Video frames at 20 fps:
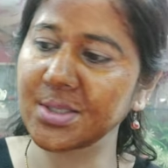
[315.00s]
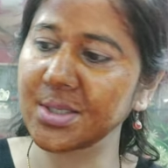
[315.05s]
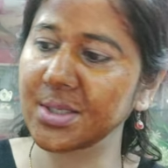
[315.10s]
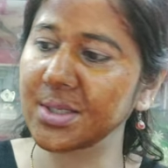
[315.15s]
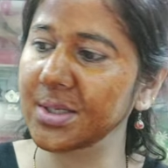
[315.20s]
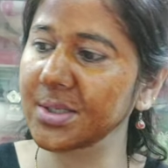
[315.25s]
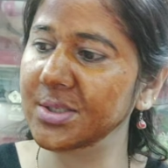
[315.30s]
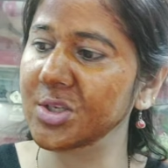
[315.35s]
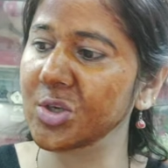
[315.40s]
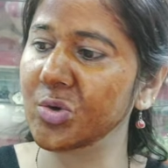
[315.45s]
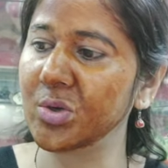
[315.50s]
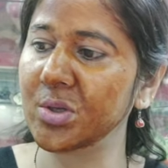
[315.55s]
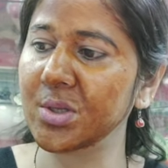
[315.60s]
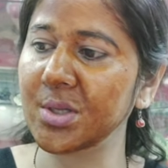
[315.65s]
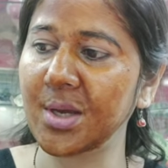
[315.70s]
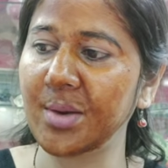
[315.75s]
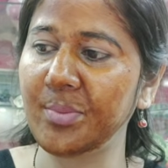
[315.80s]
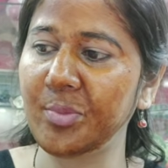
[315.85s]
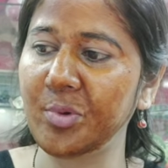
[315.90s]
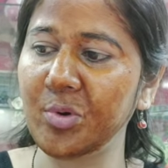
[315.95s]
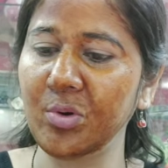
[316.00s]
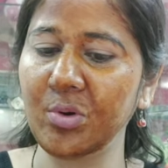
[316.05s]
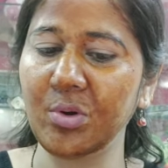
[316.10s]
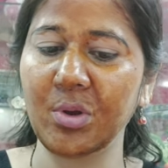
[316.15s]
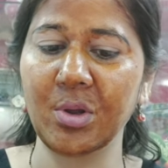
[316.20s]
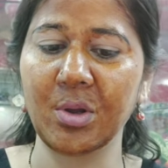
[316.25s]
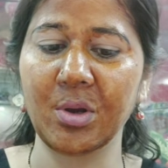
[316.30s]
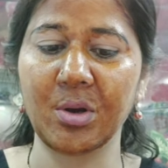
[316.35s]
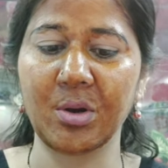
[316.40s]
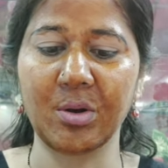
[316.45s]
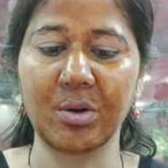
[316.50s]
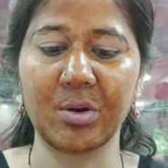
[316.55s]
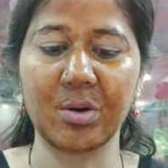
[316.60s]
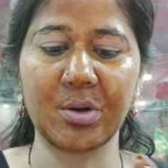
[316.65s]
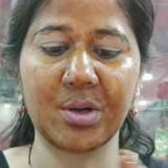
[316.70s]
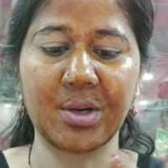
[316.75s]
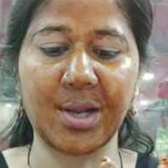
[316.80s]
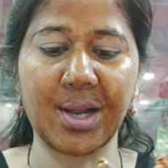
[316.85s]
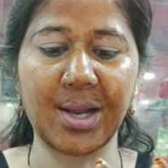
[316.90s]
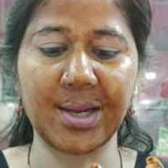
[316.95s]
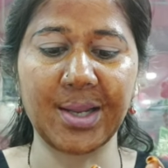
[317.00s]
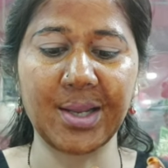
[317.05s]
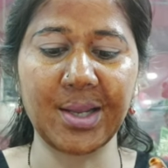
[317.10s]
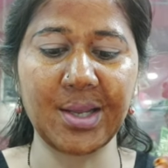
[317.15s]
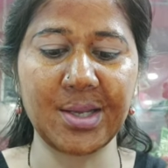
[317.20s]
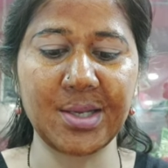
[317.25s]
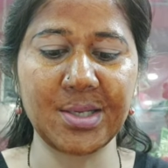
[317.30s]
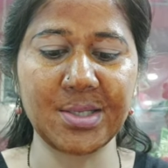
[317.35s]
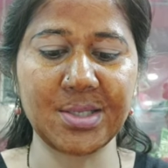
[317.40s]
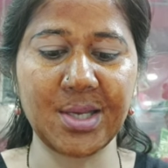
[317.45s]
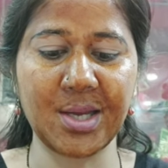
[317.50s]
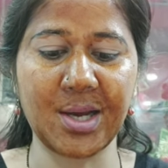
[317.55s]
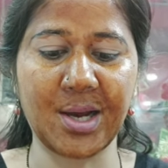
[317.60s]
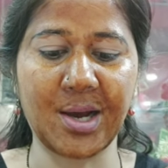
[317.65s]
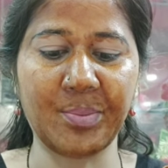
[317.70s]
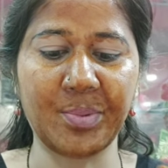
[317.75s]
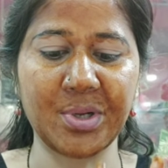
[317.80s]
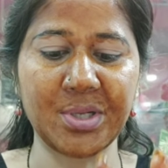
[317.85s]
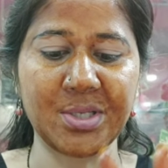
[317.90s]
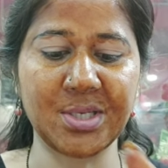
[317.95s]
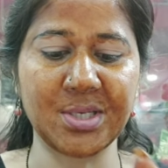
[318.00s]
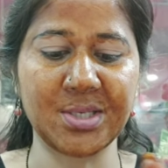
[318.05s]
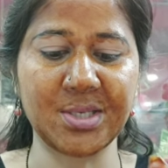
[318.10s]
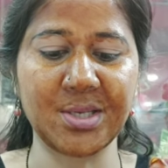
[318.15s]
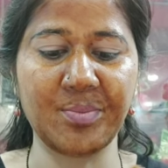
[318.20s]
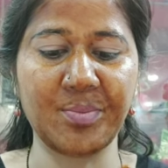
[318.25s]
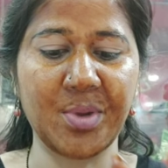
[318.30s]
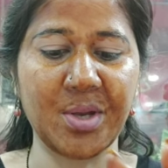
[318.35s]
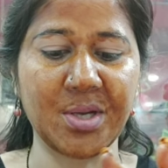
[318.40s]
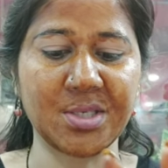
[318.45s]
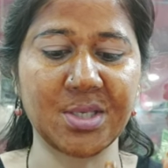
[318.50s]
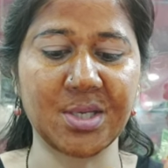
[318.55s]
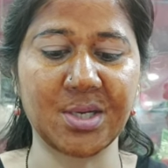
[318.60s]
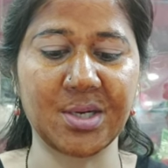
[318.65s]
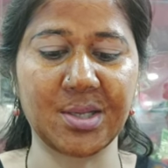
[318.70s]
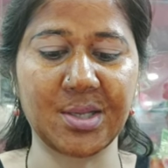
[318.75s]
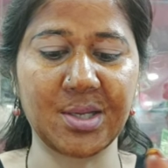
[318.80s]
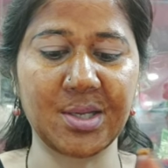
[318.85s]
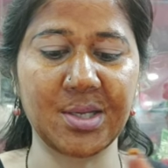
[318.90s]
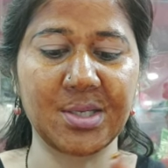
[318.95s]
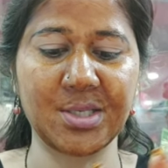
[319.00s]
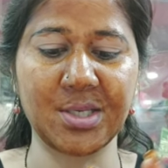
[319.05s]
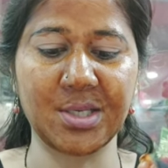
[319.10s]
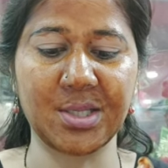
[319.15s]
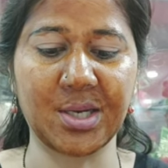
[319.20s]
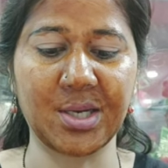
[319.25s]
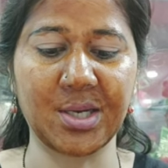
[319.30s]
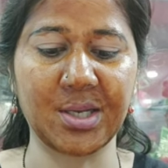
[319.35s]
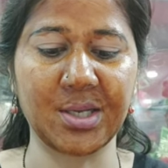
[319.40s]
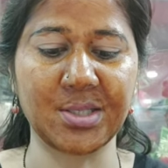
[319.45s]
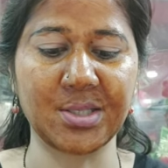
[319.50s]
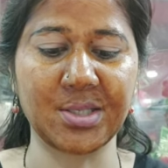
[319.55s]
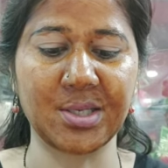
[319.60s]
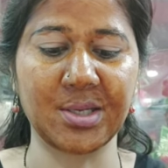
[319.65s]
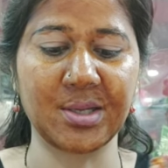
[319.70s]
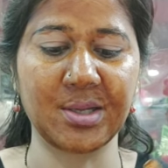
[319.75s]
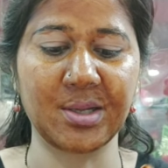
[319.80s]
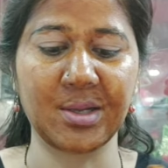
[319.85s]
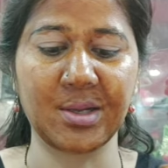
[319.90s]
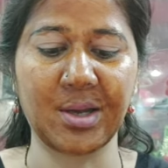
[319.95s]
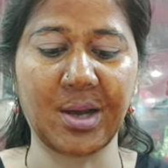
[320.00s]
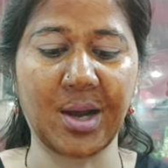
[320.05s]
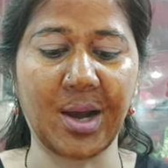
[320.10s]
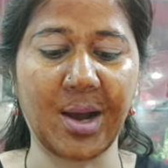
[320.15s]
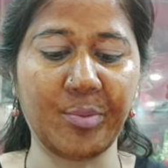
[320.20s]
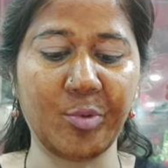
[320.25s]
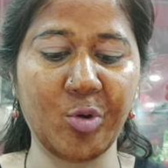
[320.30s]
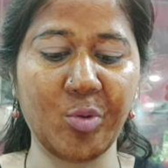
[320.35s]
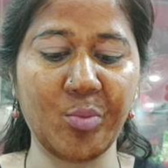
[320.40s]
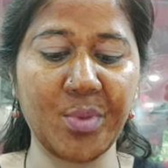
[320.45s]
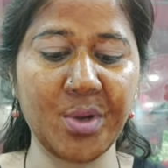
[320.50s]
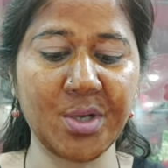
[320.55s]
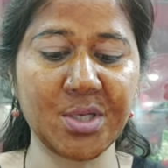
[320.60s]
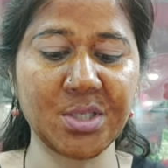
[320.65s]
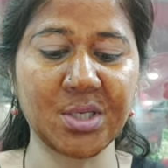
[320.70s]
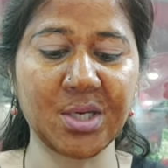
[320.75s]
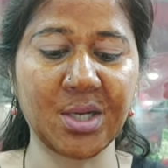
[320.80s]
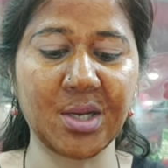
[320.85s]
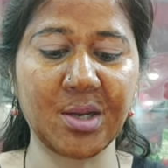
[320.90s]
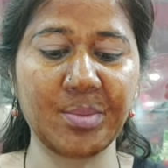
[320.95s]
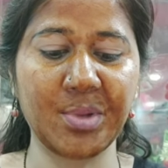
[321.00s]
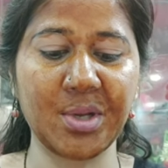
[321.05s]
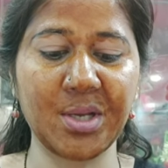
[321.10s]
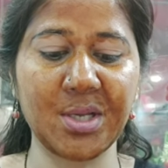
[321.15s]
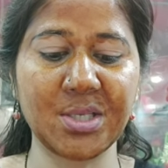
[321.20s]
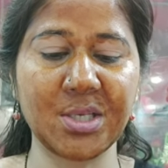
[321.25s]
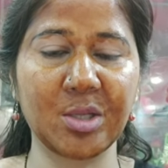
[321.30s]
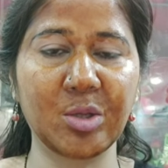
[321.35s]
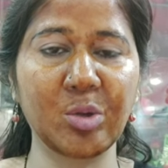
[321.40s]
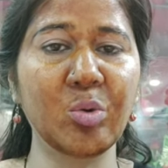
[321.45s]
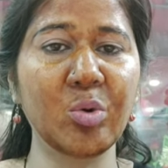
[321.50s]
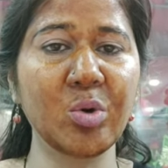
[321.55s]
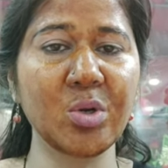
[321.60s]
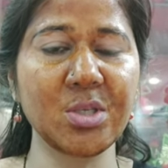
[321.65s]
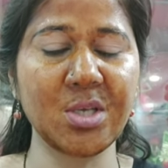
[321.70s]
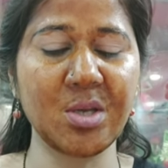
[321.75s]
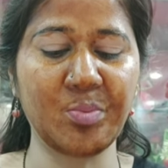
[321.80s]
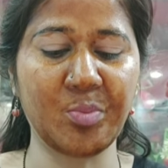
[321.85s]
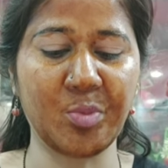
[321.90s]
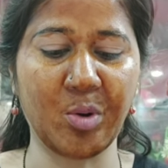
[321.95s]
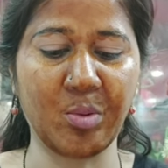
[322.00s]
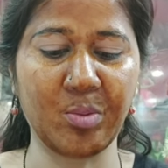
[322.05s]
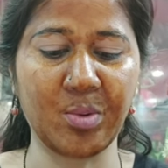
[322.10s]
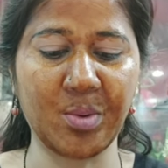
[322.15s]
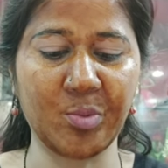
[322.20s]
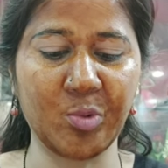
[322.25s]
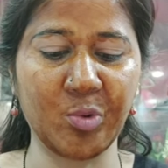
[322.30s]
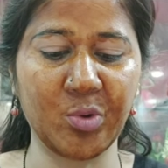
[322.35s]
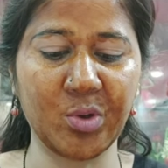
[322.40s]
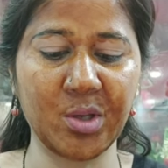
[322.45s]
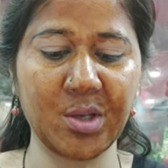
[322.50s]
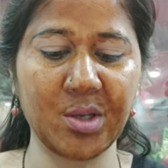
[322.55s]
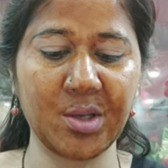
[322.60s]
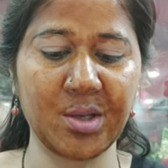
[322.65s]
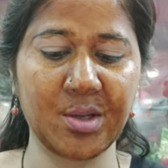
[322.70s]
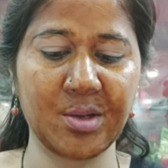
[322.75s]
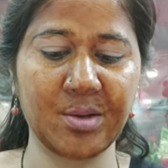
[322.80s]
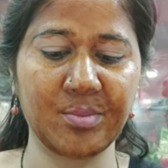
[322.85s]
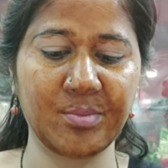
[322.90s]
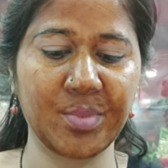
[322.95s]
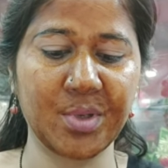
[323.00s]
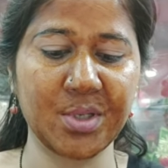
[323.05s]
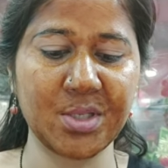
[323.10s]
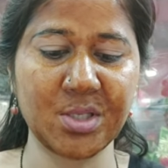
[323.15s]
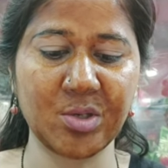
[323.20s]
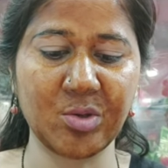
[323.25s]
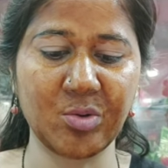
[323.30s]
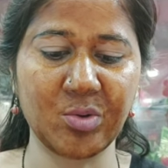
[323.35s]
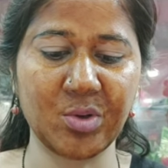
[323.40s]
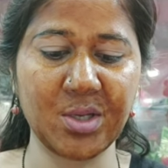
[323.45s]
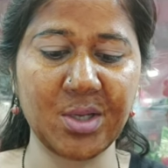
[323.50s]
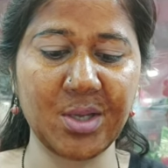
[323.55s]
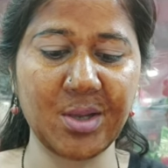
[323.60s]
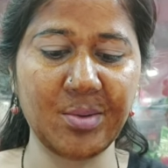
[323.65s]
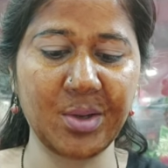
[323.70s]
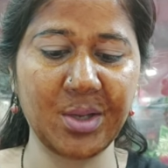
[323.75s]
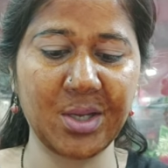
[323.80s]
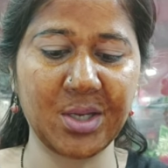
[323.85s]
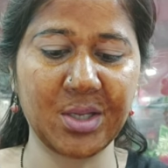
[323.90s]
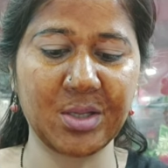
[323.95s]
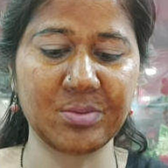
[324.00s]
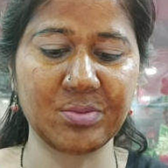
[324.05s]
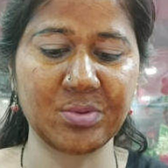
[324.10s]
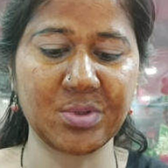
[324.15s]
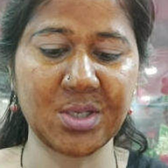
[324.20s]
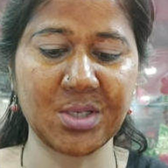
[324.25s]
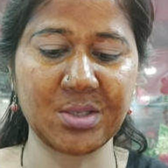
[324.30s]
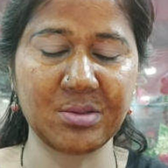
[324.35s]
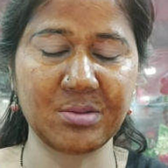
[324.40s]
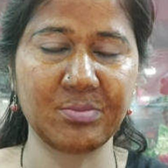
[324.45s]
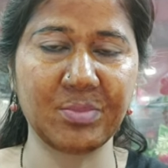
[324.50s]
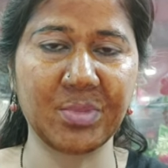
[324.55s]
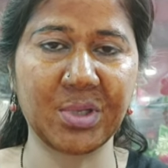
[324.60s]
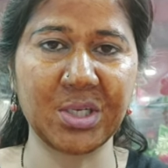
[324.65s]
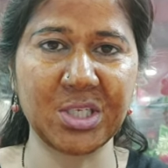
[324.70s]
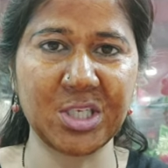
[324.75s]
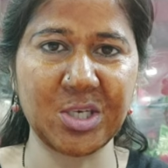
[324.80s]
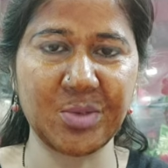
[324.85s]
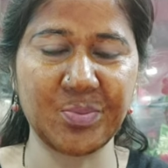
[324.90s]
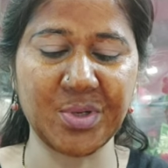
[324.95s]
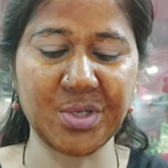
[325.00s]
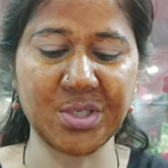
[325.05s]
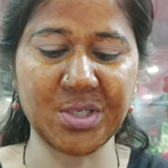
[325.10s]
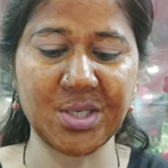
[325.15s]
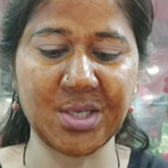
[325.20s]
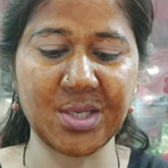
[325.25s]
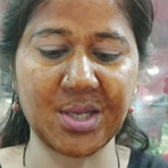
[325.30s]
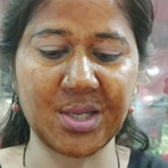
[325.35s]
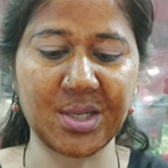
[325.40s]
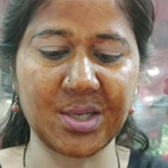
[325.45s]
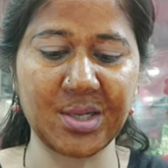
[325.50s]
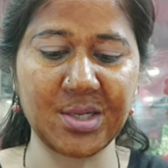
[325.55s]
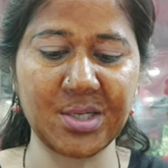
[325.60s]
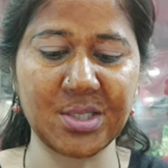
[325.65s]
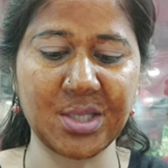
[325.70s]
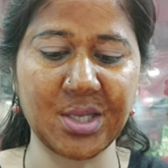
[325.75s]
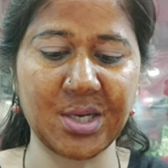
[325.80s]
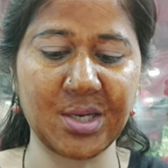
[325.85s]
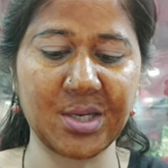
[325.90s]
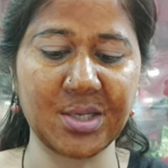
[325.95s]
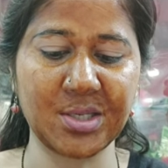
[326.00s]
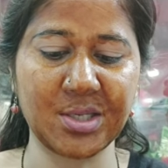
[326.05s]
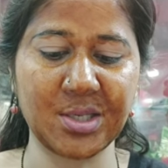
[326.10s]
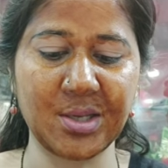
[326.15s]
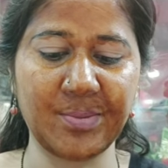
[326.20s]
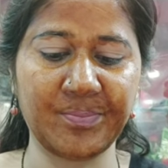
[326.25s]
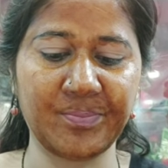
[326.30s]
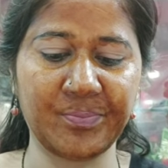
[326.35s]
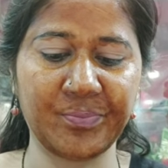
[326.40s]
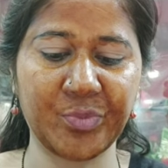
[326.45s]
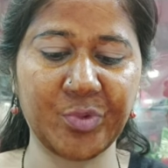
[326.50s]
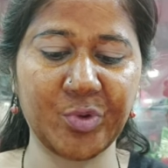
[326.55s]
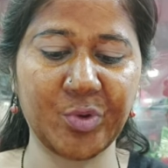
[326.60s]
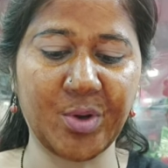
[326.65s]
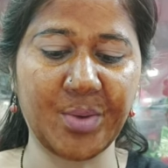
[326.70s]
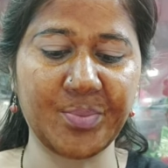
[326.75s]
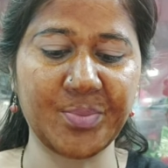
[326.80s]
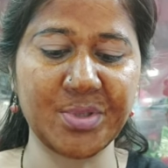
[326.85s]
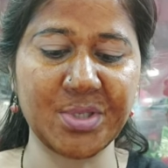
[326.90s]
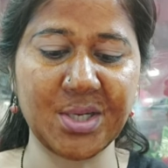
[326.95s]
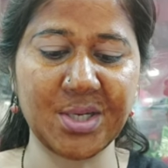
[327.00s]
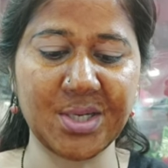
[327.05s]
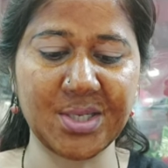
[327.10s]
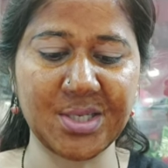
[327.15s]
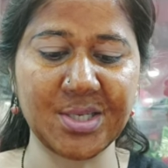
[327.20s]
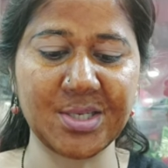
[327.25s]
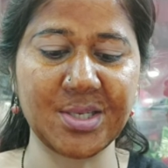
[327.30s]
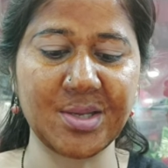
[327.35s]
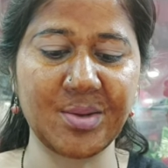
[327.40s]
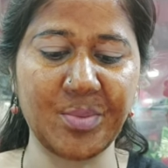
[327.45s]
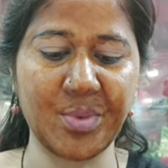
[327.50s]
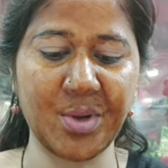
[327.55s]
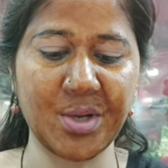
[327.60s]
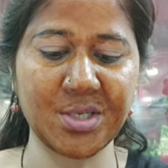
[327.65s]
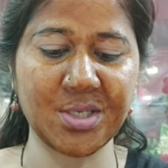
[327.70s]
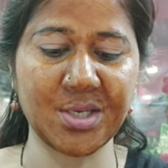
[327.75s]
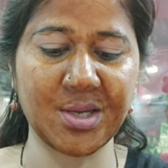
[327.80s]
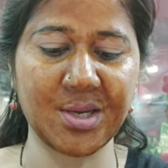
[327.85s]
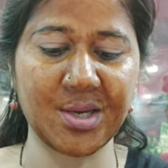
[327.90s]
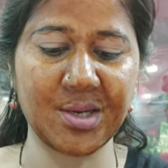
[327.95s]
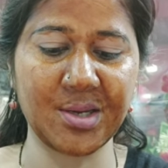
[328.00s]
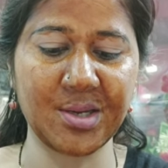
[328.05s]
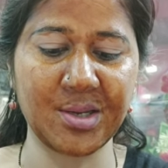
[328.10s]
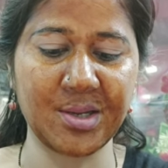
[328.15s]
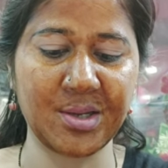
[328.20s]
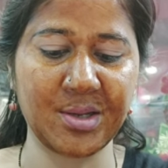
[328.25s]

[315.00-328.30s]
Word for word: जितनी ज़रूरत है आपको और डाल के इसे आप अच्छे से मिक्स कर दें इसी तरीके से आपको मिक्स करने में इसे थोड़ी सी प्रॉब्लम होगी बस क्योंकि ये एकदम सा मतलब चिपक सा जाता है इस तरीके से तो आप इसे अच्छे से मिक्स करें